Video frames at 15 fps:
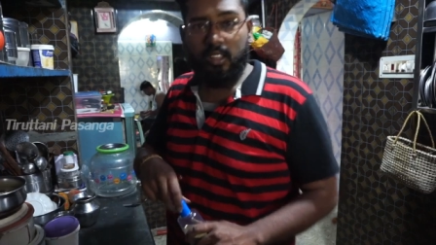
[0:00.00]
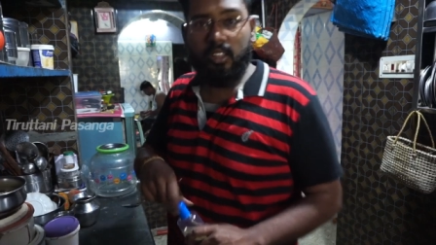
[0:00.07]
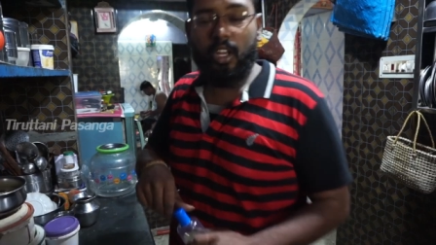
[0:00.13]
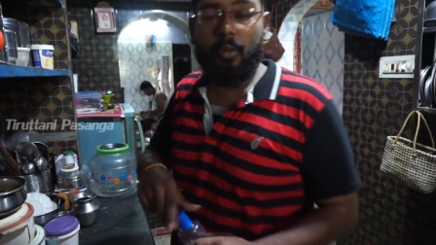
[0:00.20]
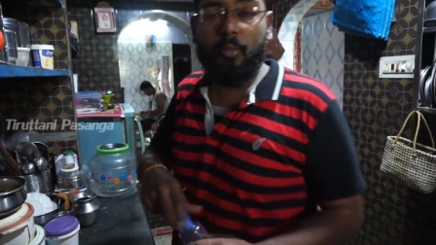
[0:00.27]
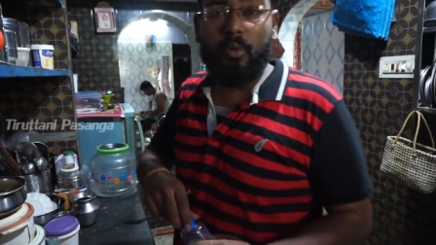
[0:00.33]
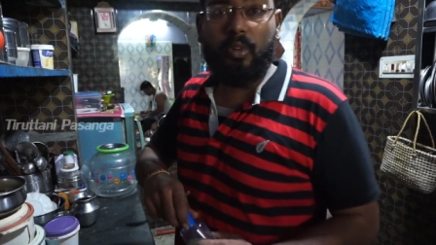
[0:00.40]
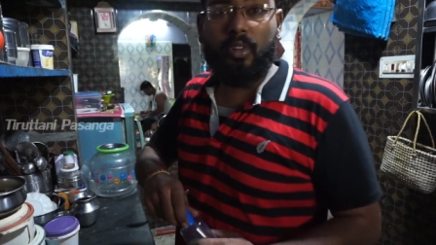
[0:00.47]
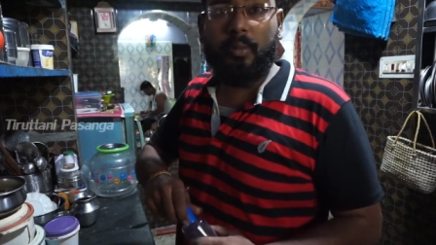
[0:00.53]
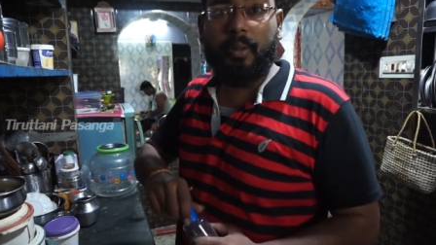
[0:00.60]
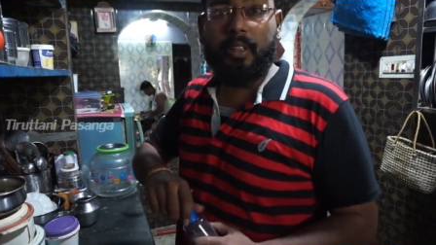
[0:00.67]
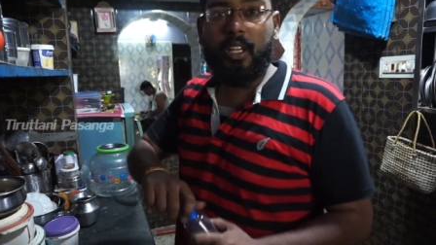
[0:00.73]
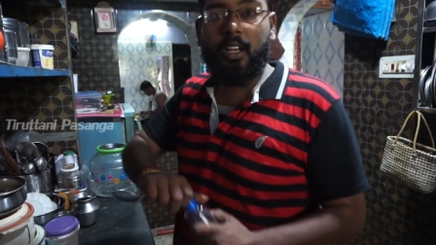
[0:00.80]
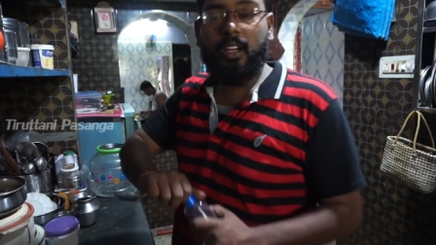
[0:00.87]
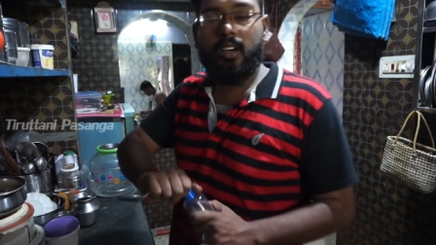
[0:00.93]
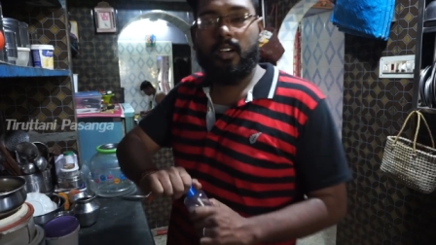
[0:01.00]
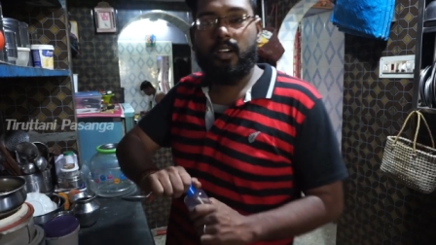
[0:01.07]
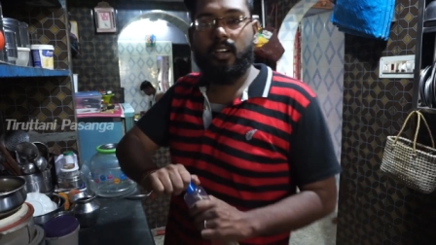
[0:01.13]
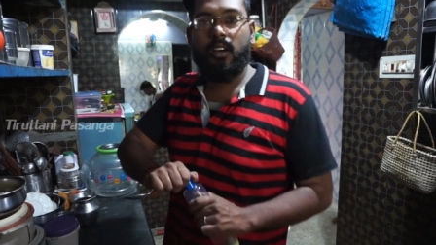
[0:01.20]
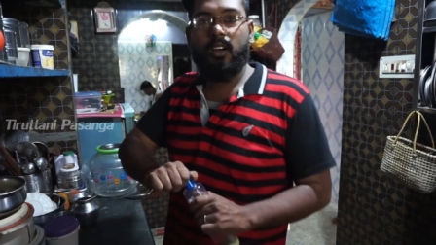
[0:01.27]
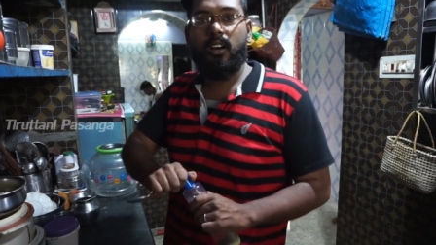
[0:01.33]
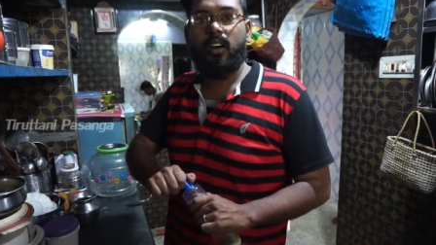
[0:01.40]
தினமும் வந்து பார்த்தீங்கன்னா
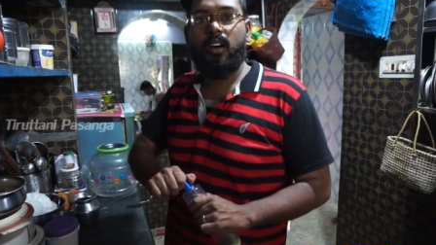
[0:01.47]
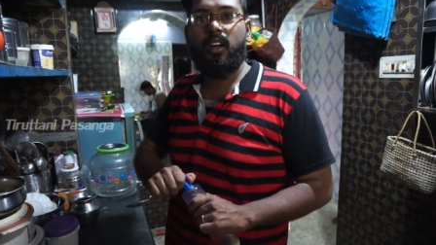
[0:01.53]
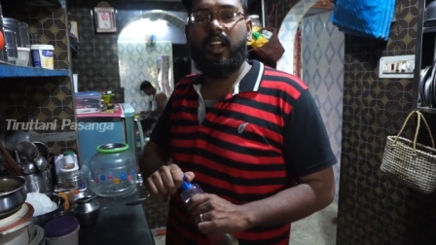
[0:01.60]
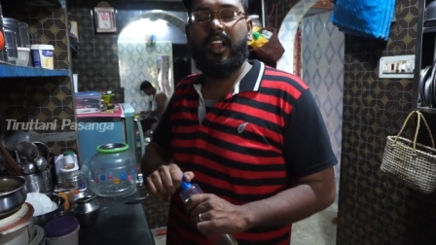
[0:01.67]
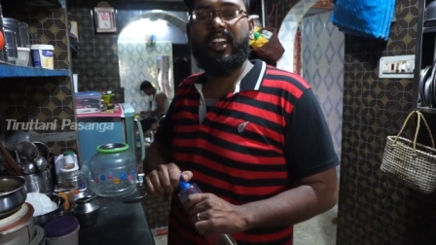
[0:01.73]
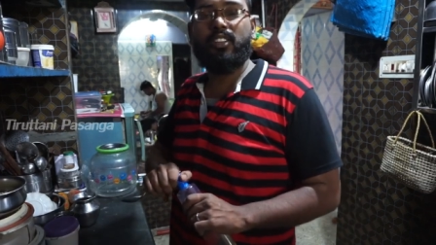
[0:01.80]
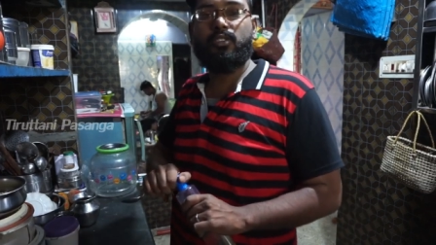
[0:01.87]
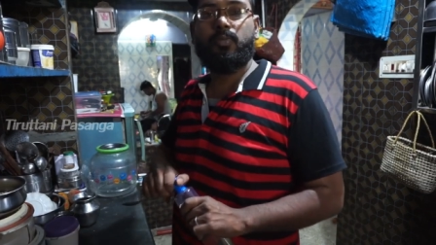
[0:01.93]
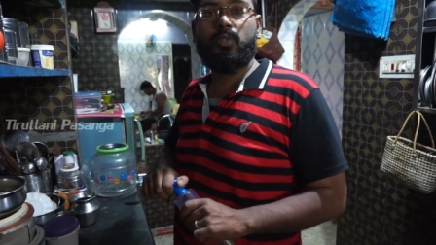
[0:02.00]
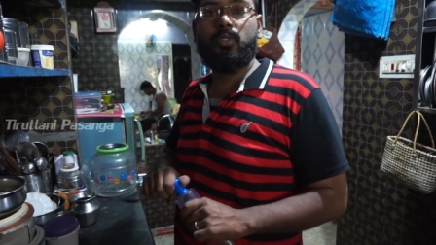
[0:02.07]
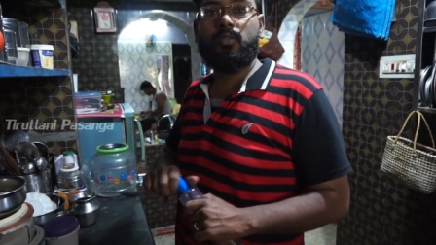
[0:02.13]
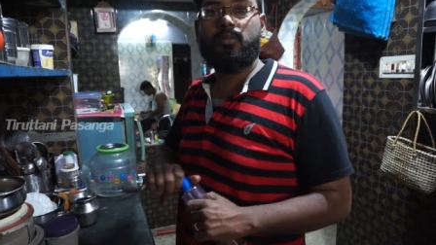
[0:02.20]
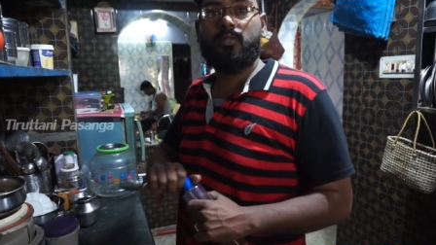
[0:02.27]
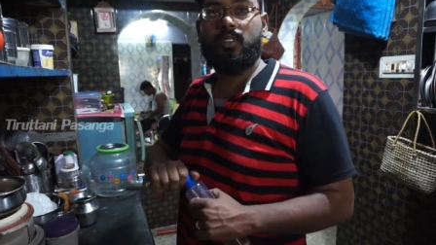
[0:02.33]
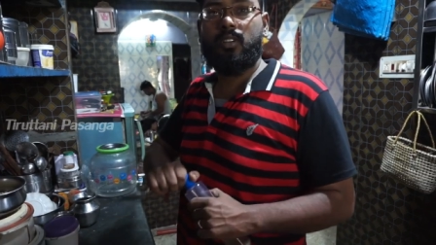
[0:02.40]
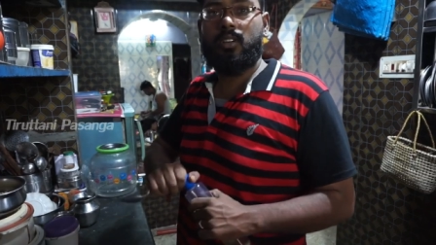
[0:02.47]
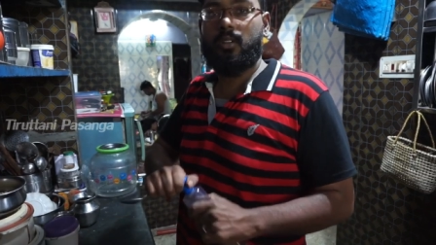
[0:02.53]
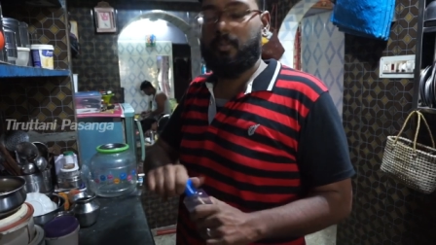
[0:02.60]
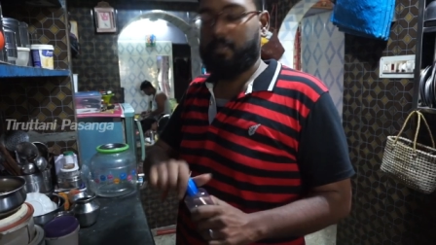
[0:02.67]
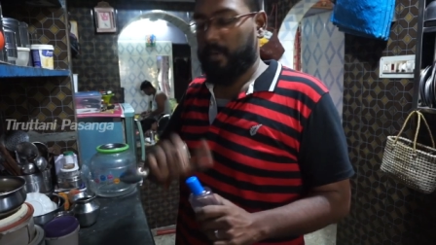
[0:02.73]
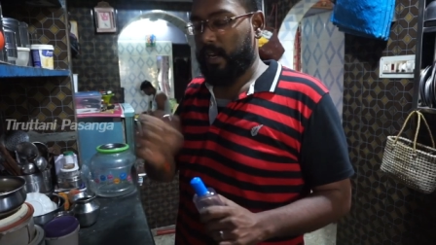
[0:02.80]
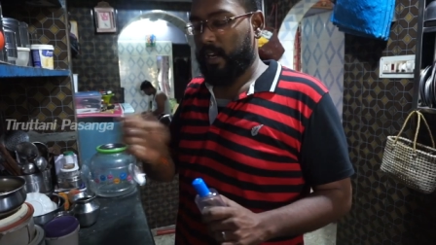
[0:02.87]
ரெண்டு ஸ்பூன்
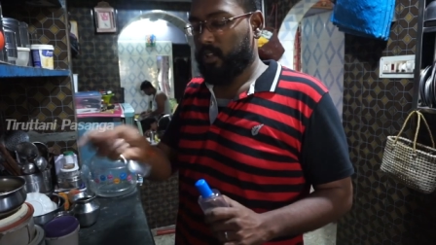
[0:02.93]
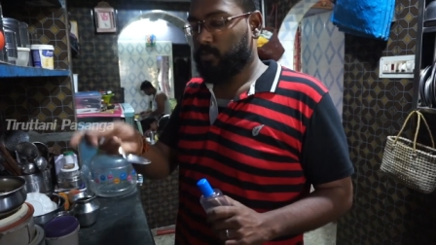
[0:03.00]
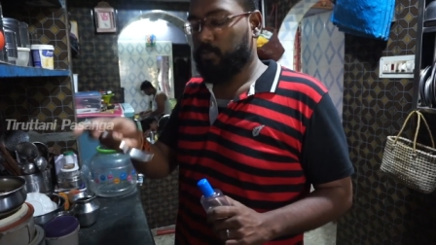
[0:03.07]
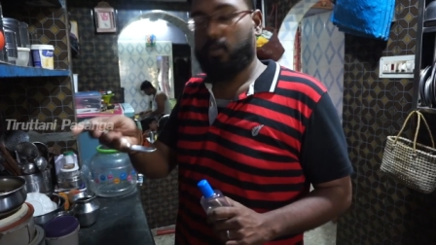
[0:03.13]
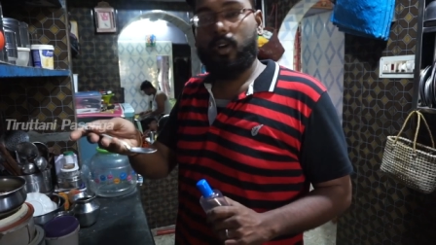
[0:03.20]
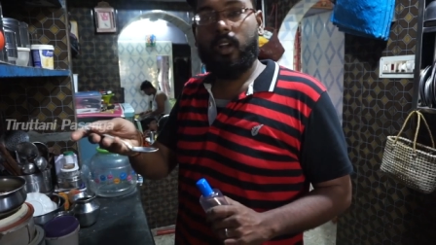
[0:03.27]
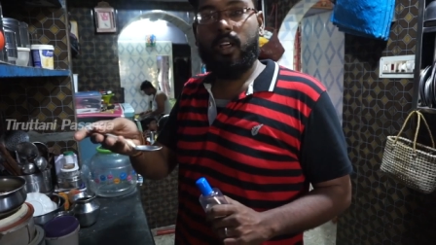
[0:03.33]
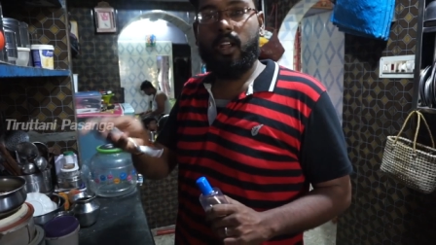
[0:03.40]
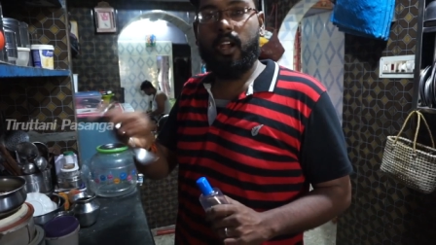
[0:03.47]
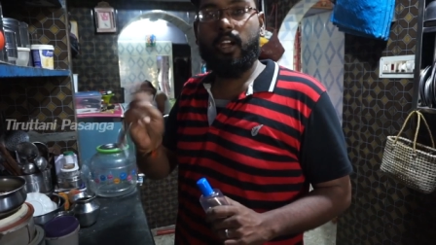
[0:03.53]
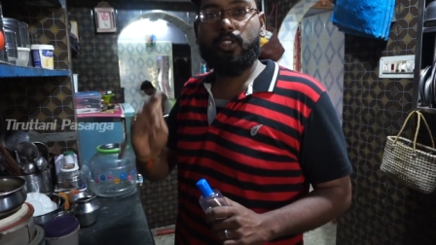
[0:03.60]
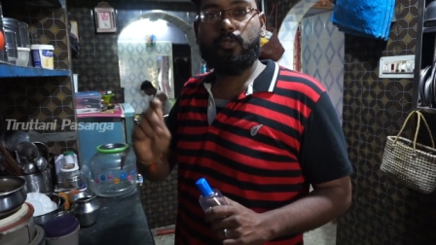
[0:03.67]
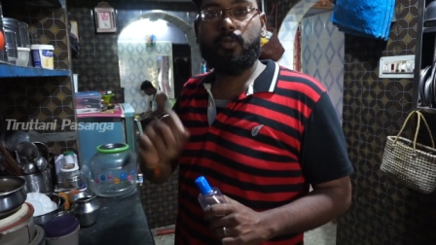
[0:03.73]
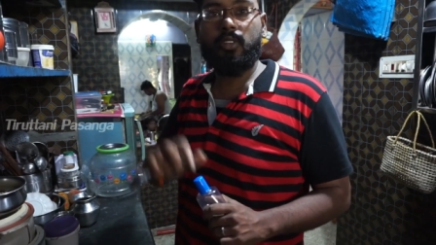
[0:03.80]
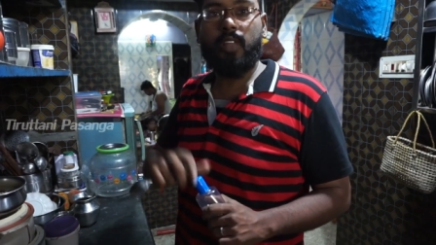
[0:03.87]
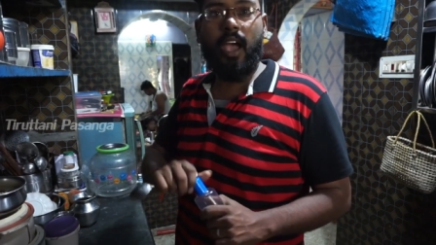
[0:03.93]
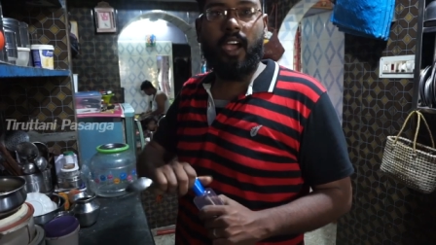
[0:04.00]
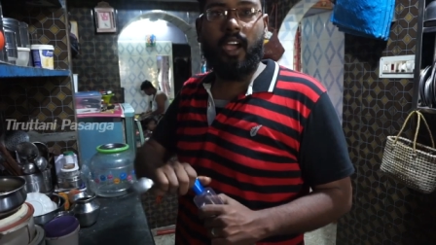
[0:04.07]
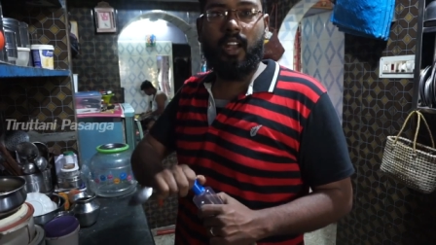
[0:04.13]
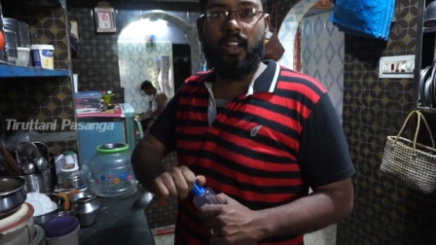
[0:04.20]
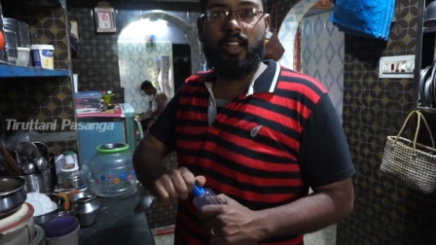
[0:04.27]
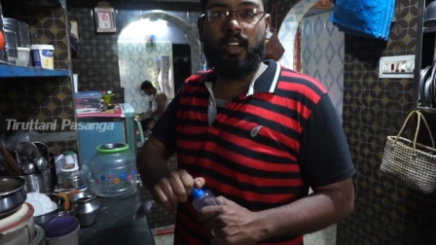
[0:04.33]
பெரிய ஸ்பூனில் ரெண்டு ஸ்பூன்
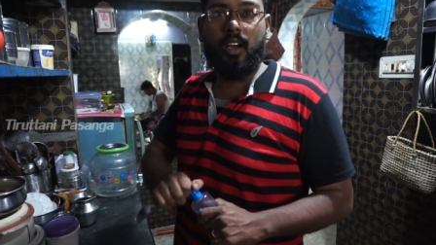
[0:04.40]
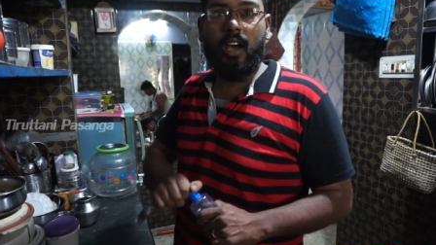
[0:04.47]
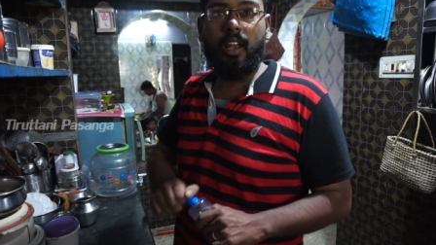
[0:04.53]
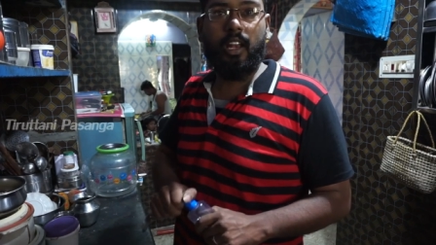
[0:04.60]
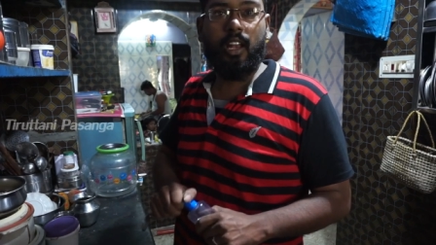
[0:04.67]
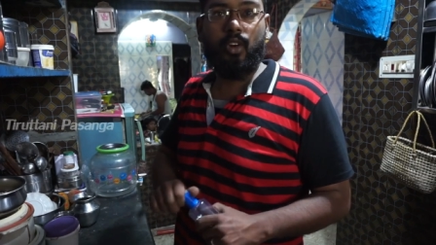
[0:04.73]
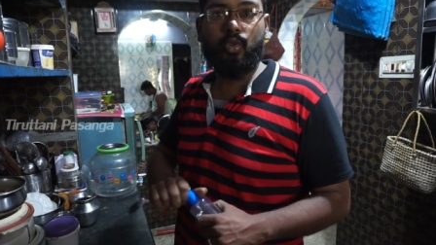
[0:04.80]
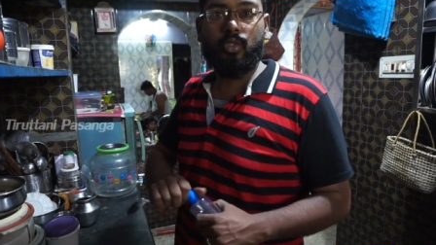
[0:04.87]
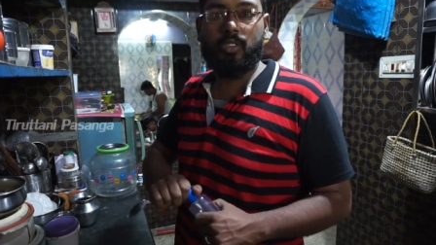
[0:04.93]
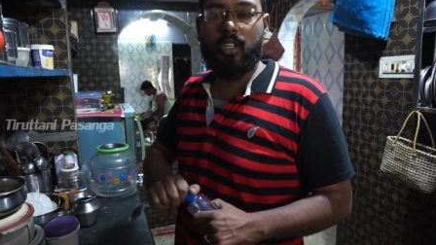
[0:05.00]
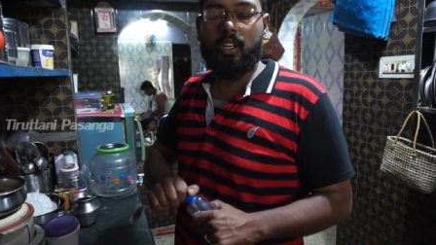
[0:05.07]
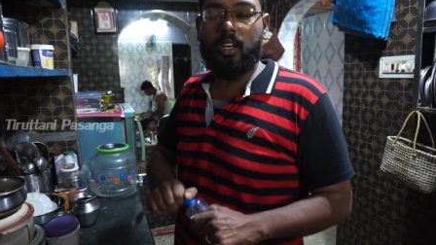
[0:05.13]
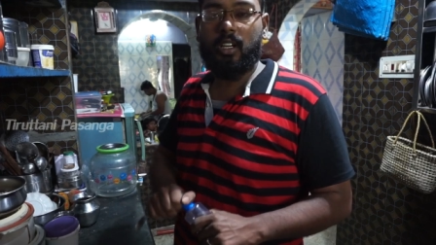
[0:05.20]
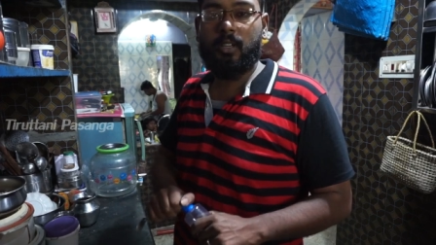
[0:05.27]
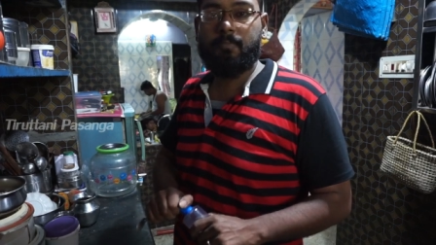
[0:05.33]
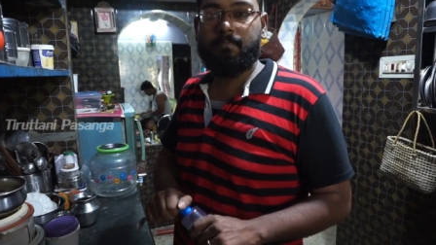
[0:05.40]
தேங்காய் எண்ணெய் காலையில் குடிச்சிருங்க